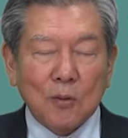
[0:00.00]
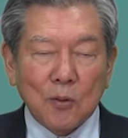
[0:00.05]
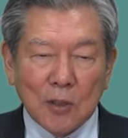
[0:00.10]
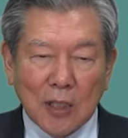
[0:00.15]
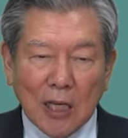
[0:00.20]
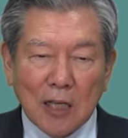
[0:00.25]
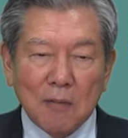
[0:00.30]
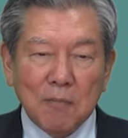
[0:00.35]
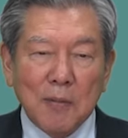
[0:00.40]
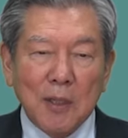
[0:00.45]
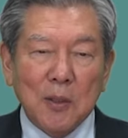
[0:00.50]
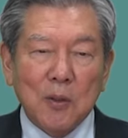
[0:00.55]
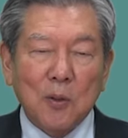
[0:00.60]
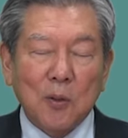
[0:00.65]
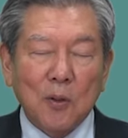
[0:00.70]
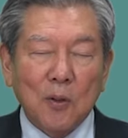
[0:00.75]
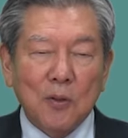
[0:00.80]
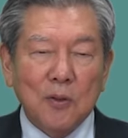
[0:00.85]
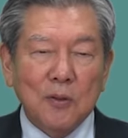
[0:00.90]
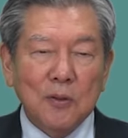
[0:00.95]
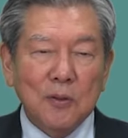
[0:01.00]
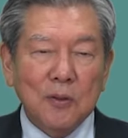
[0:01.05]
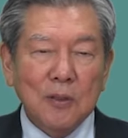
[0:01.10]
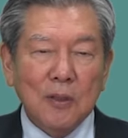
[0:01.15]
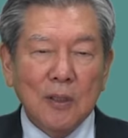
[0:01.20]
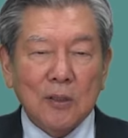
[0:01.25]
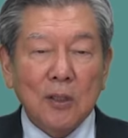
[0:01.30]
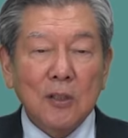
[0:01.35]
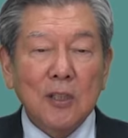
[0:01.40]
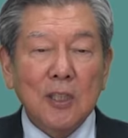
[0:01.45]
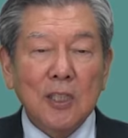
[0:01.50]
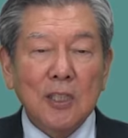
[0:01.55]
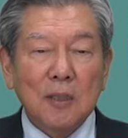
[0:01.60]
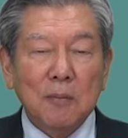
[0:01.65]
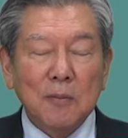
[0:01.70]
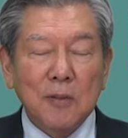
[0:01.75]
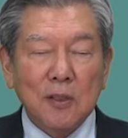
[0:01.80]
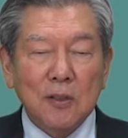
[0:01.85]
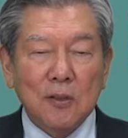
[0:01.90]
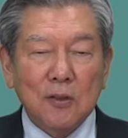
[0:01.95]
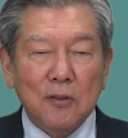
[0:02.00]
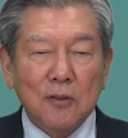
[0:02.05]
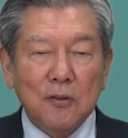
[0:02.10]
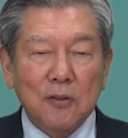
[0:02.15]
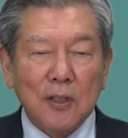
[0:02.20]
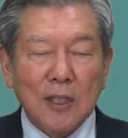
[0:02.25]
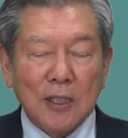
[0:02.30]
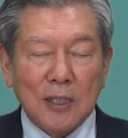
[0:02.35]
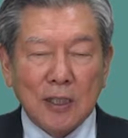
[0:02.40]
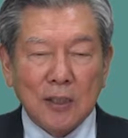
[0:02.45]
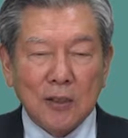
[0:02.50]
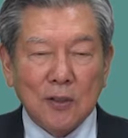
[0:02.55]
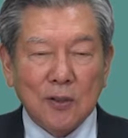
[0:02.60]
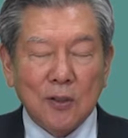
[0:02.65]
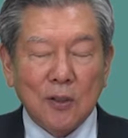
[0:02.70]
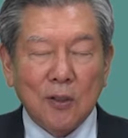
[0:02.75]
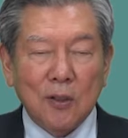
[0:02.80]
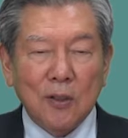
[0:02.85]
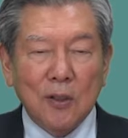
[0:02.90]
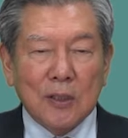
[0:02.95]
또 다른 멘토로는 선생님을 들 수가 있겠죠.